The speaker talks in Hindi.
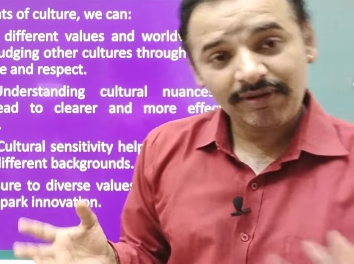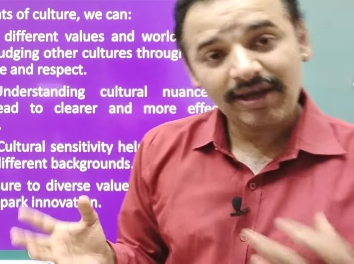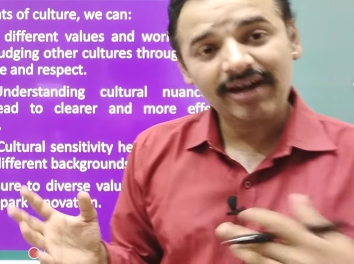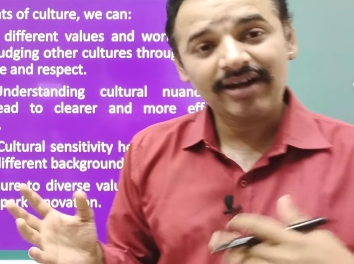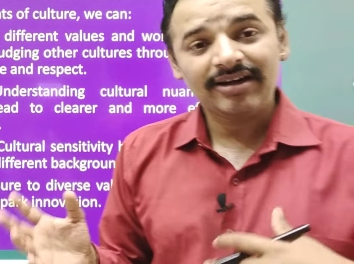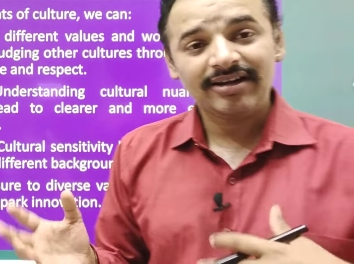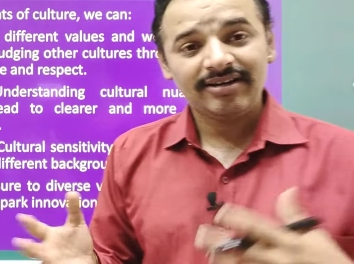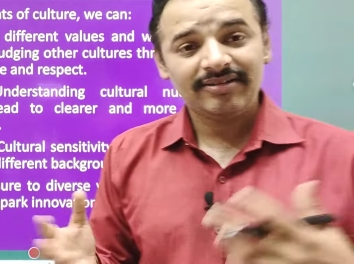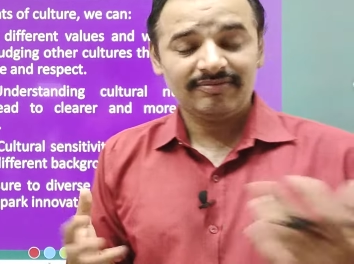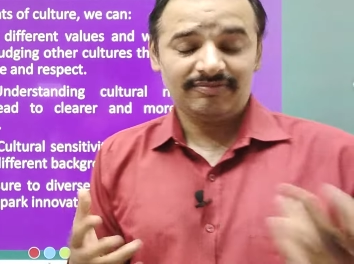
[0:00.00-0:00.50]

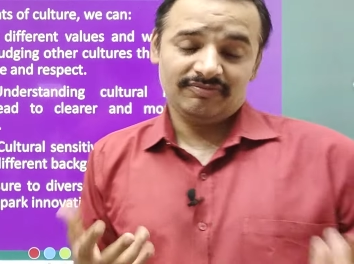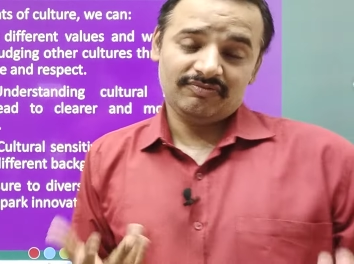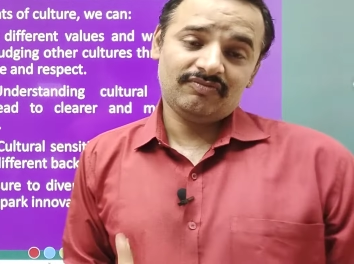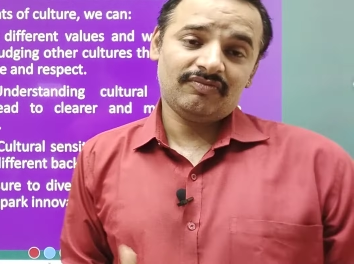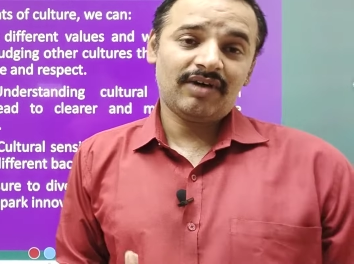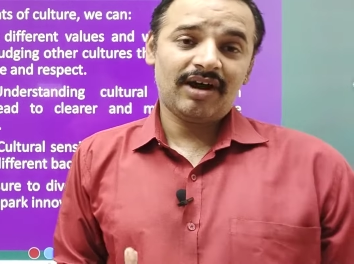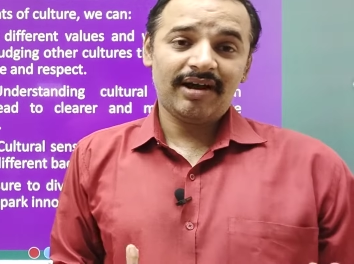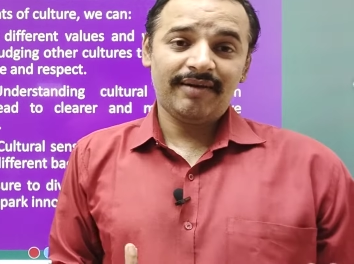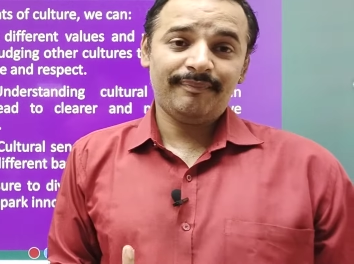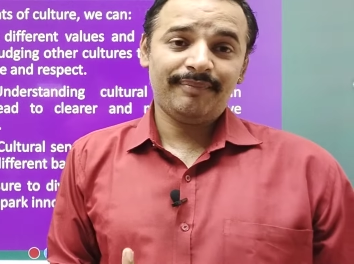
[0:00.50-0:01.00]
पर
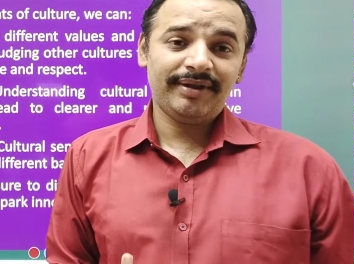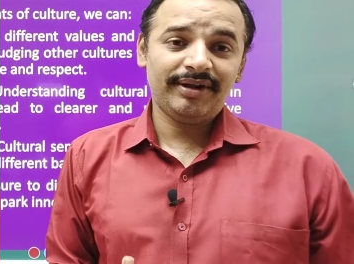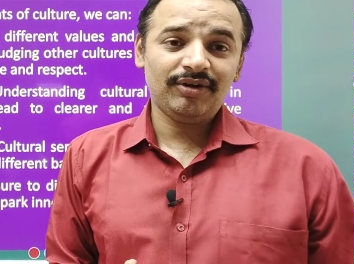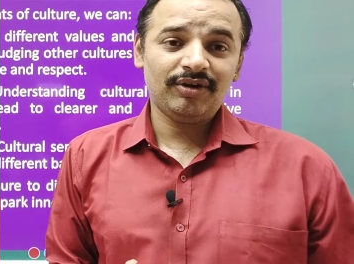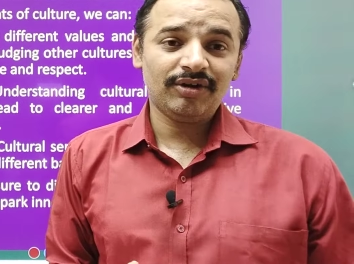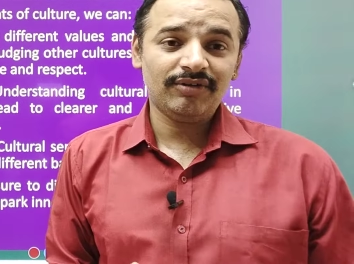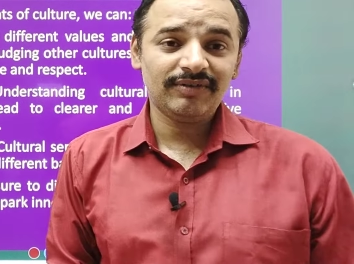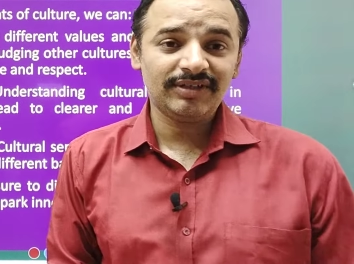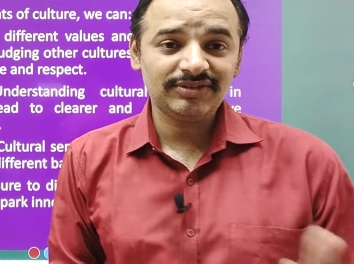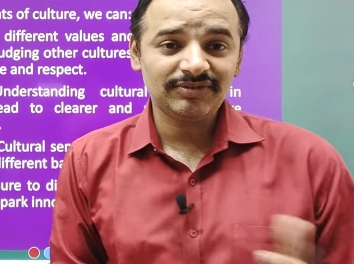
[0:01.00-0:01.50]
वहाँ पे
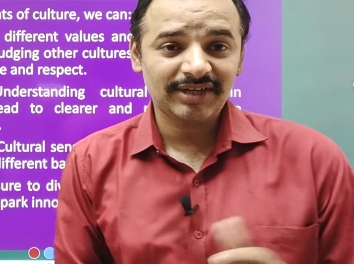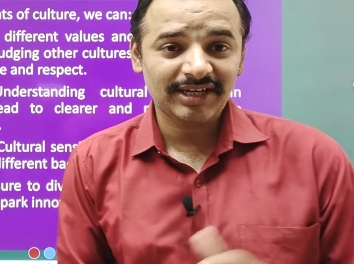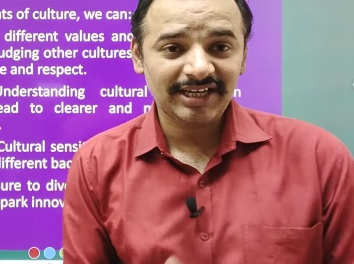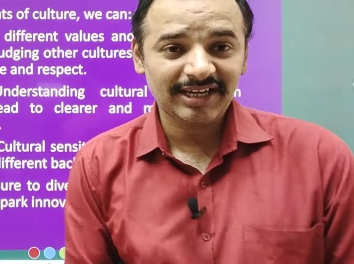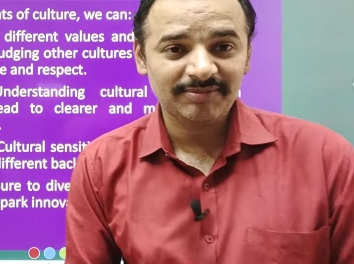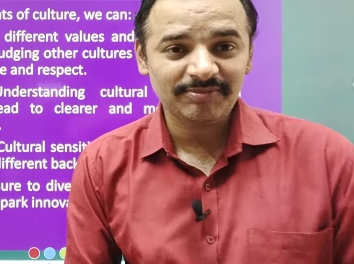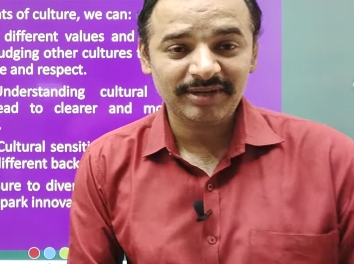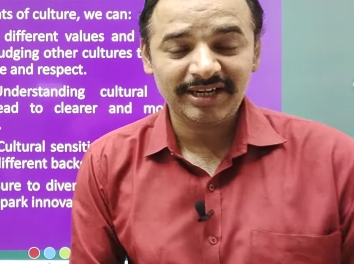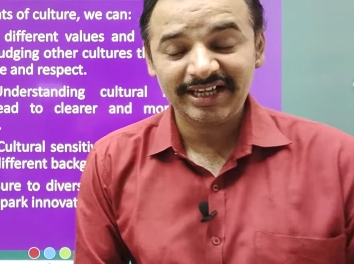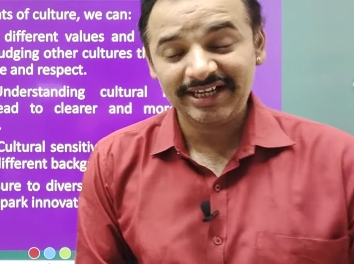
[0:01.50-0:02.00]
वेज
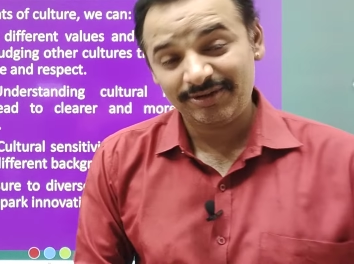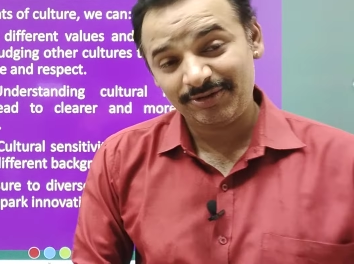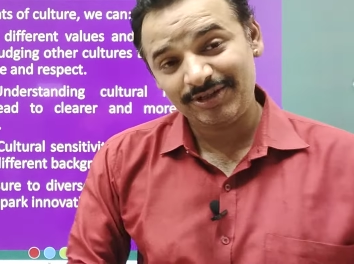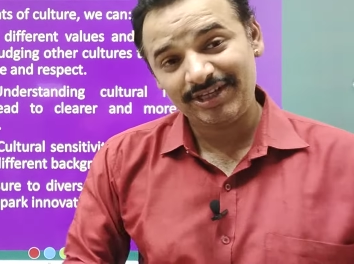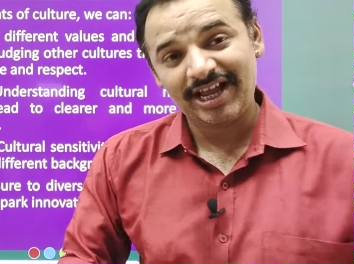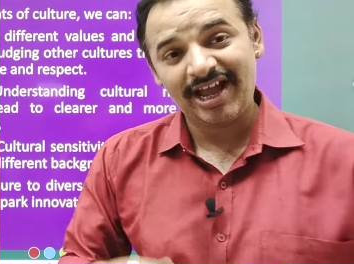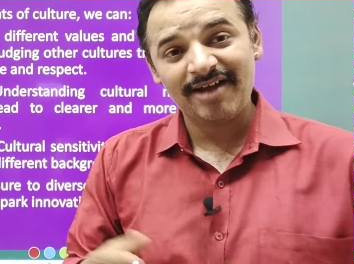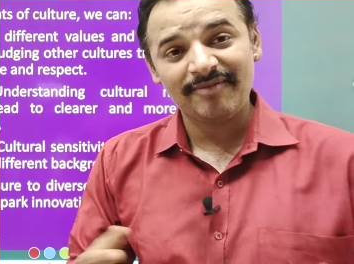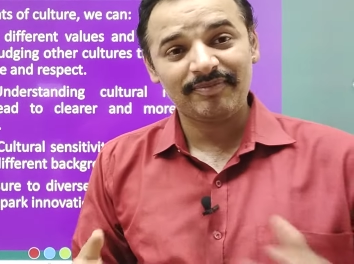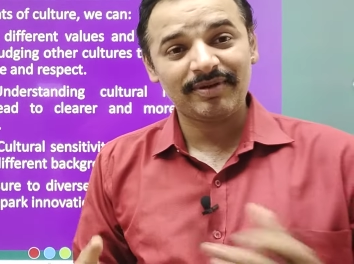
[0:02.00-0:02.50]
बर्गर मिलेंगे
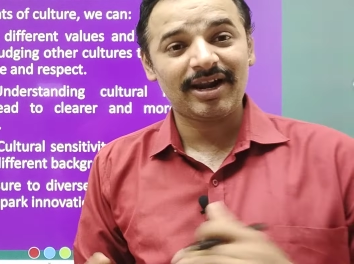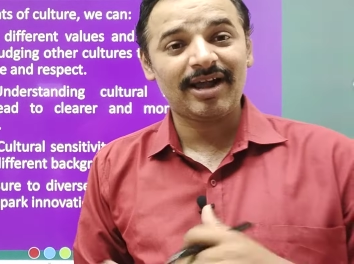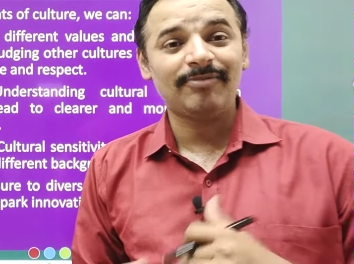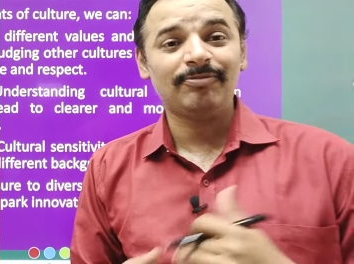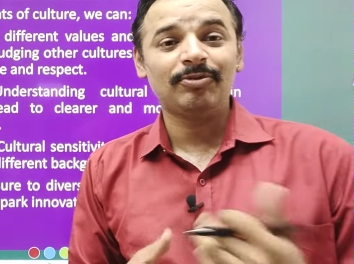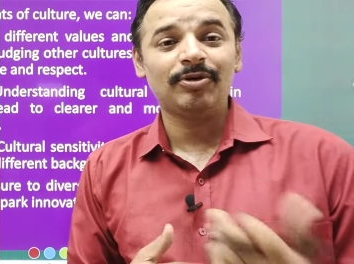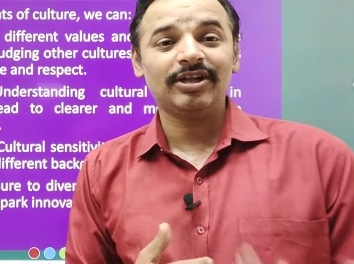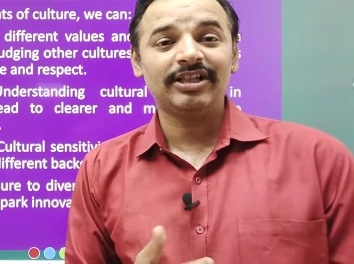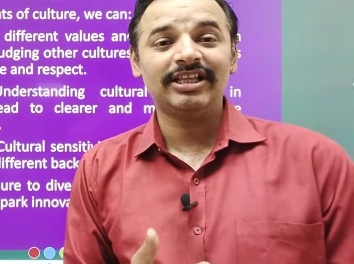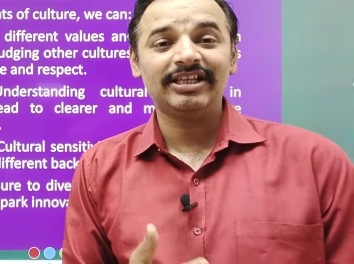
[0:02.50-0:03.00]
और यहाँ पर
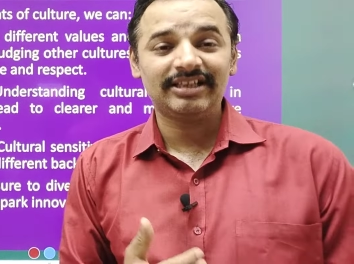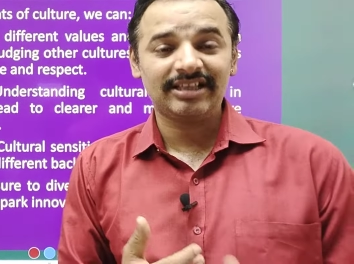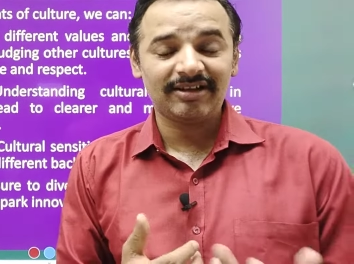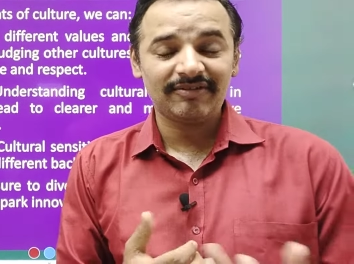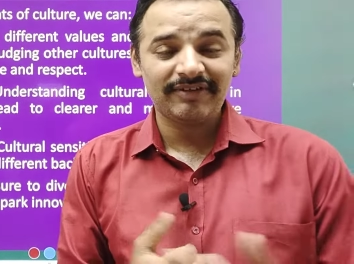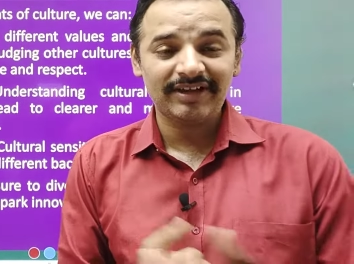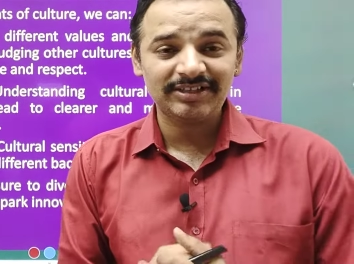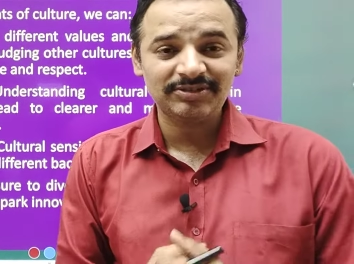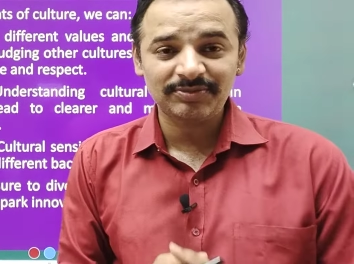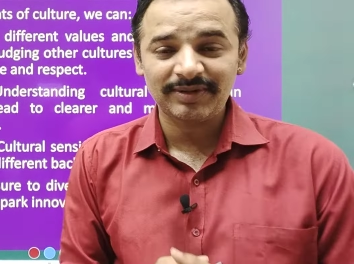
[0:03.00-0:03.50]
आपको
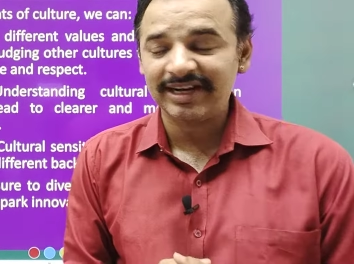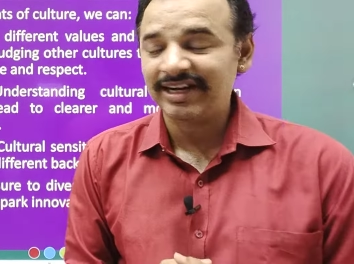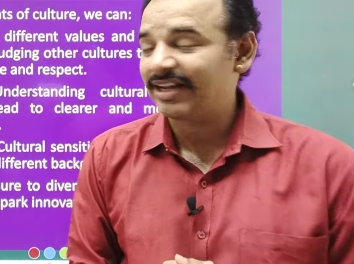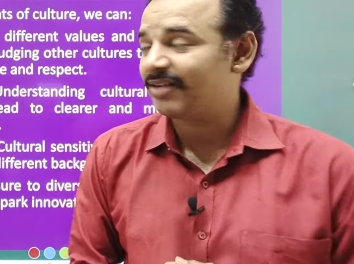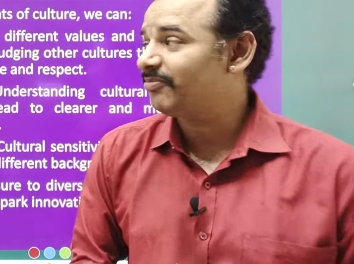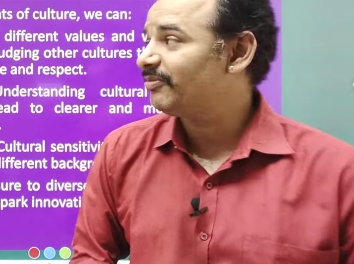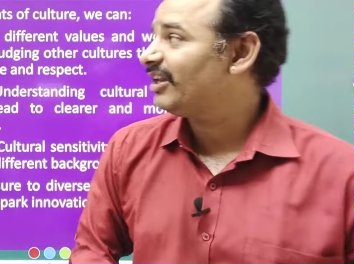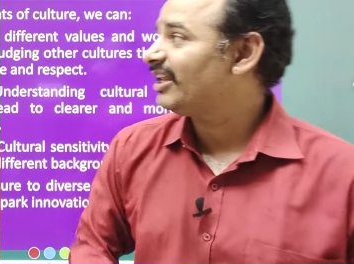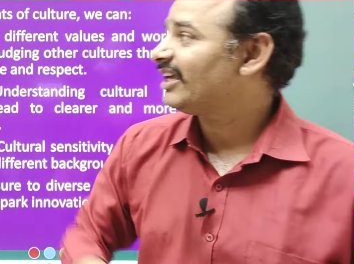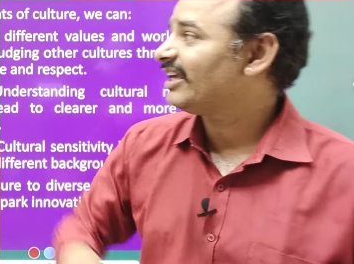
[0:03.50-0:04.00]
अधिकतर वेज
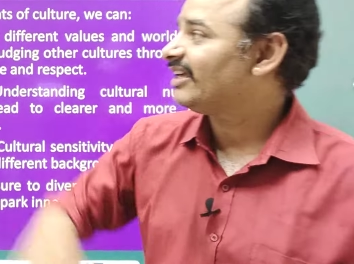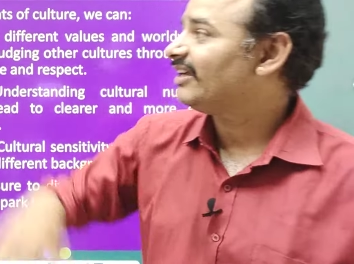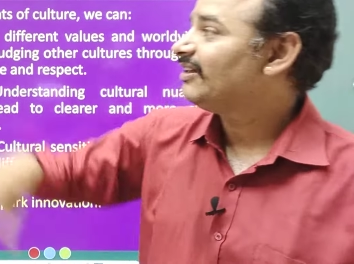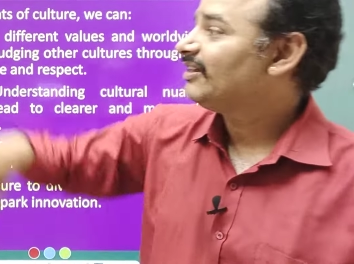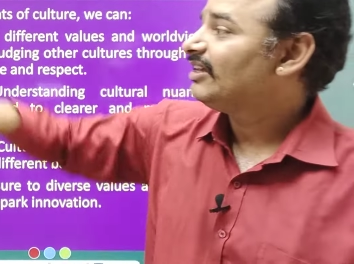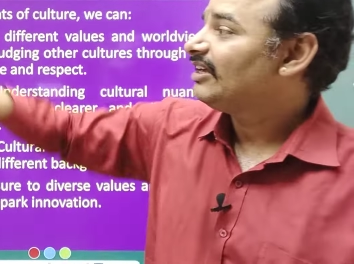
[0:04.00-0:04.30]
बर्गर मिलेंगे